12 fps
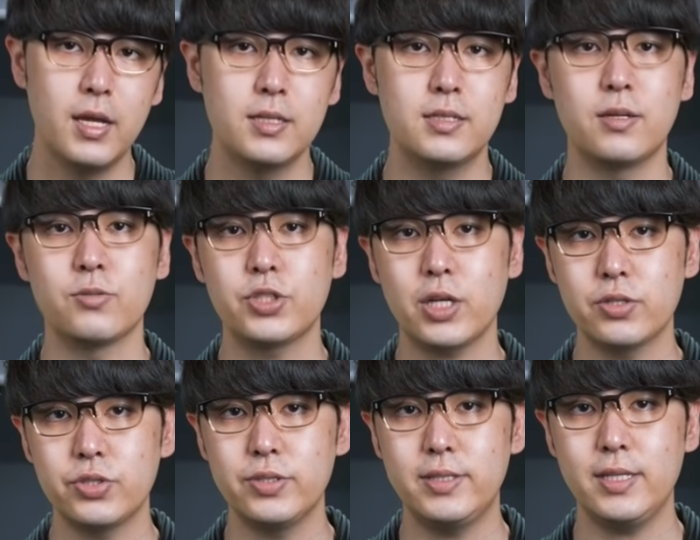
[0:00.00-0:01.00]
自从上个
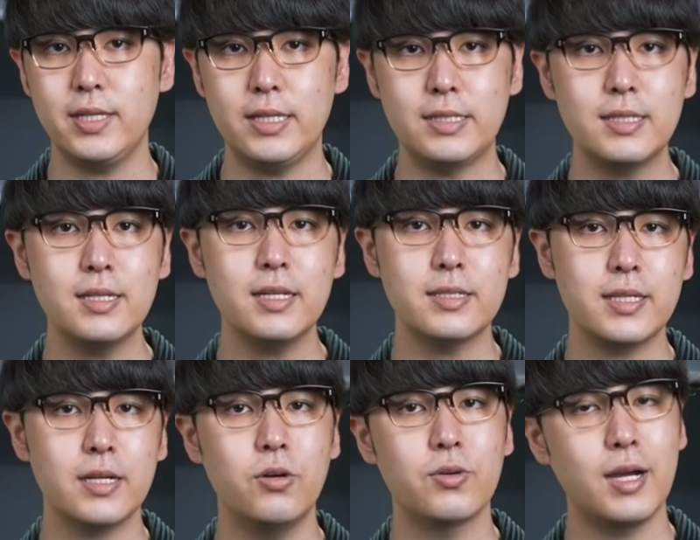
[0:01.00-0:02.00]
世纪以色列
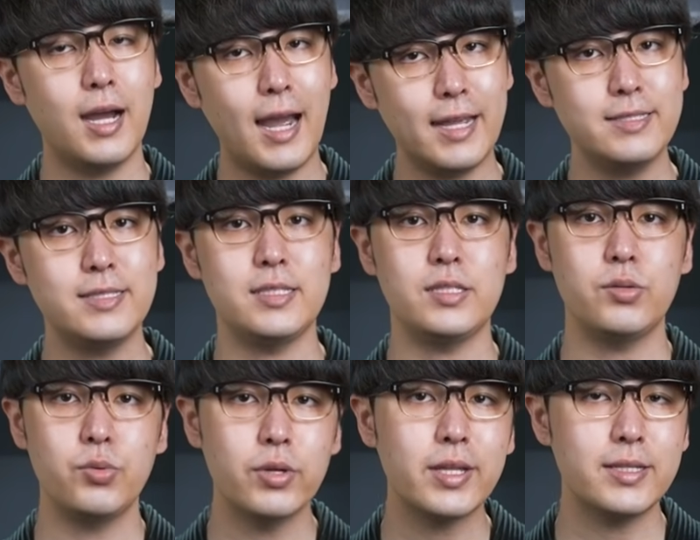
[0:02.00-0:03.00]
先后跟埃及、
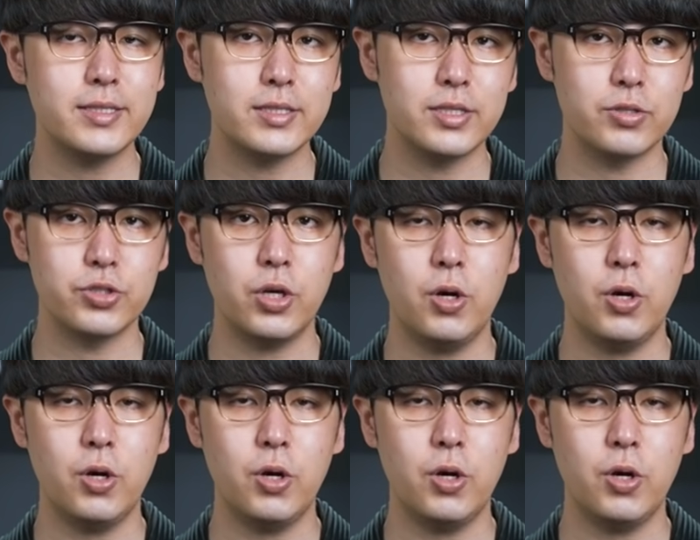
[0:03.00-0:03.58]
约旦建交之